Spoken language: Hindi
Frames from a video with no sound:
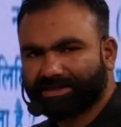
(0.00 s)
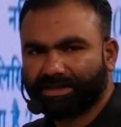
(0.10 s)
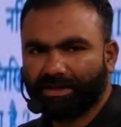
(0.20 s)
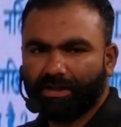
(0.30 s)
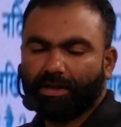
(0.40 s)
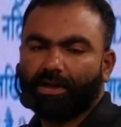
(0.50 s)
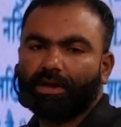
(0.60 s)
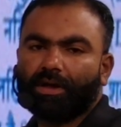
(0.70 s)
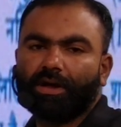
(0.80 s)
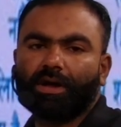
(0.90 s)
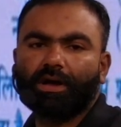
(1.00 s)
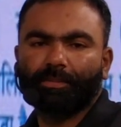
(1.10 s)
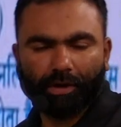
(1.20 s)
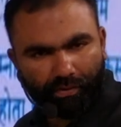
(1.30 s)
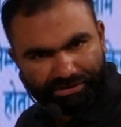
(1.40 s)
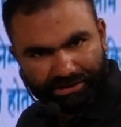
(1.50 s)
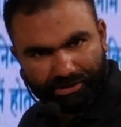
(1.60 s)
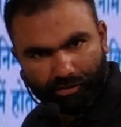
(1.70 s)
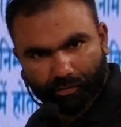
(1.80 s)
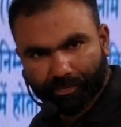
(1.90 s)
था बहुवचन
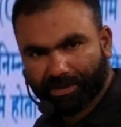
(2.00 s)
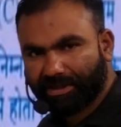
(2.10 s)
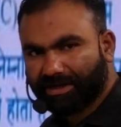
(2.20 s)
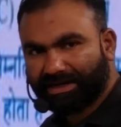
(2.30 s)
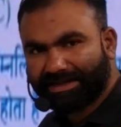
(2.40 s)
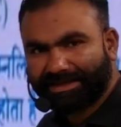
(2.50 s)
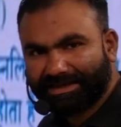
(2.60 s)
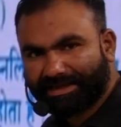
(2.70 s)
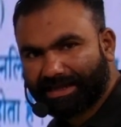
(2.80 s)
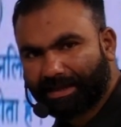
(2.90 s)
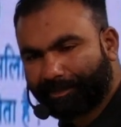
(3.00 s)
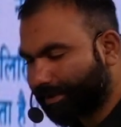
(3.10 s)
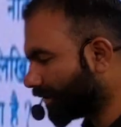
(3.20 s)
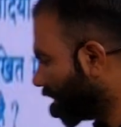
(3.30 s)
के रूप में लेकिन यहाँ पे